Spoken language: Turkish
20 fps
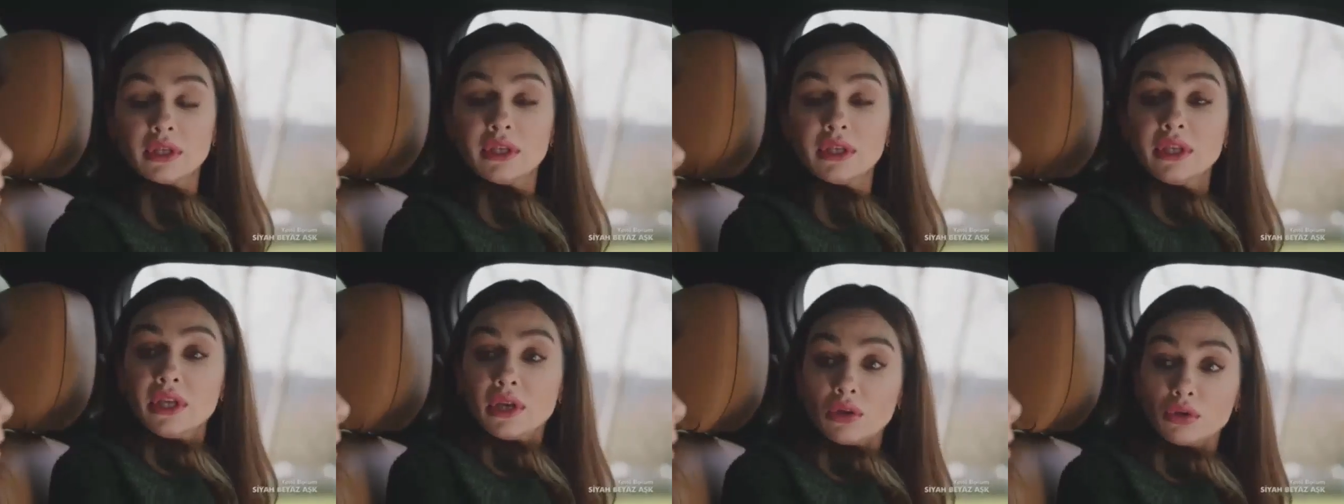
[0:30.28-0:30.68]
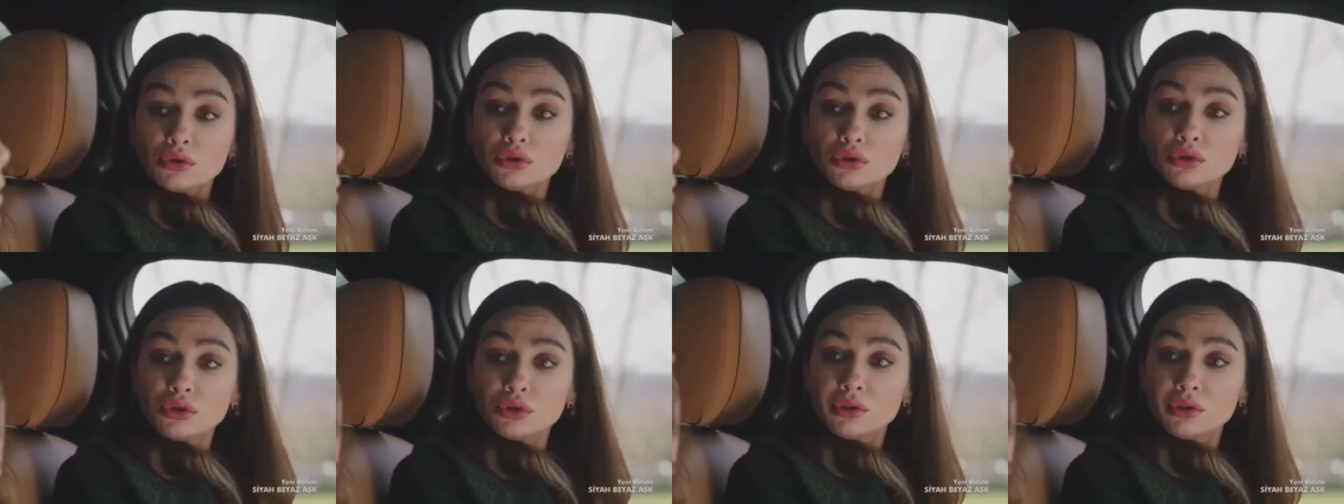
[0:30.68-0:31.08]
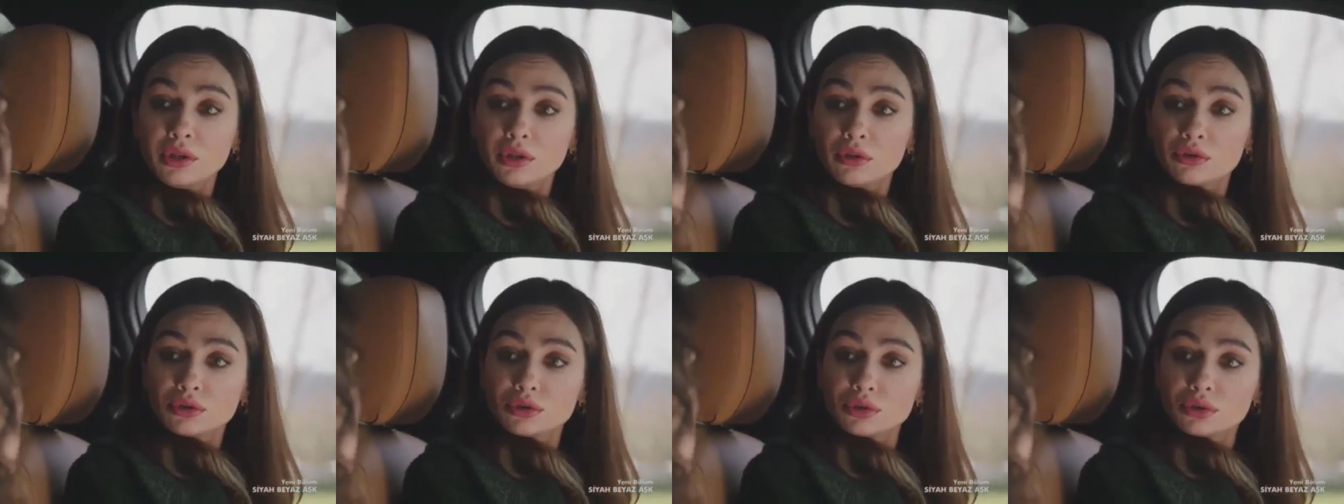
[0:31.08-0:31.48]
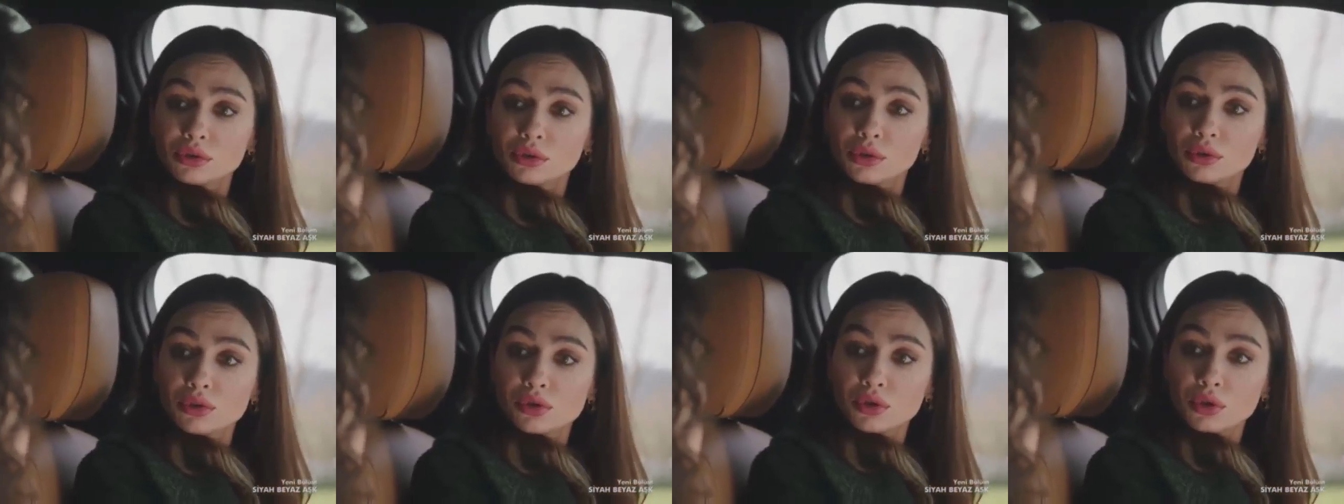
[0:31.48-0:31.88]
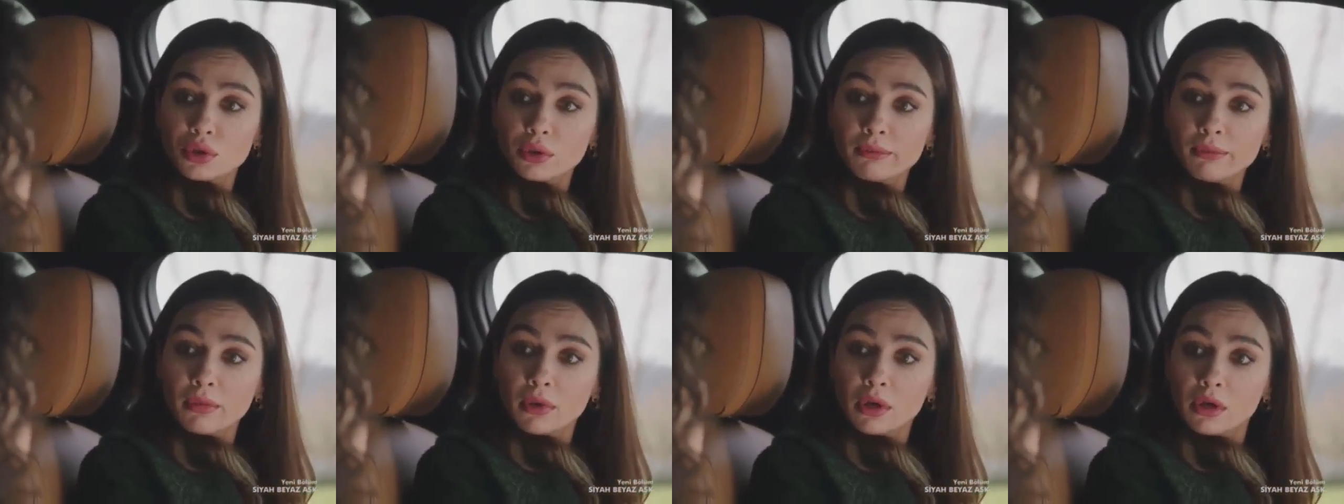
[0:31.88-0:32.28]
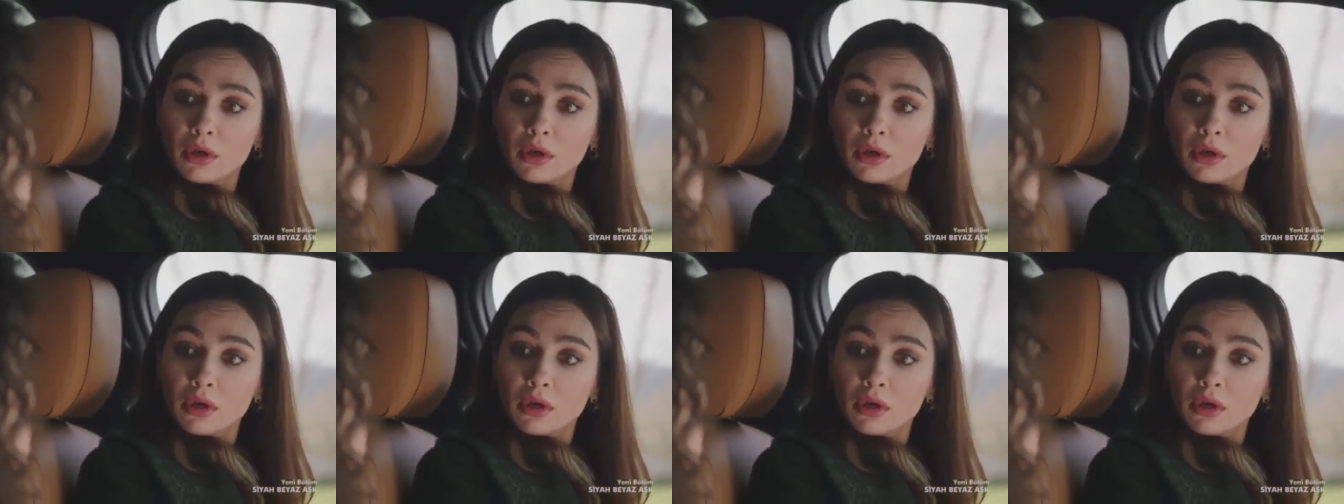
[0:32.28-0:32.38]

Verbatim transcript: Niye özür diliyorsun Gülsüm?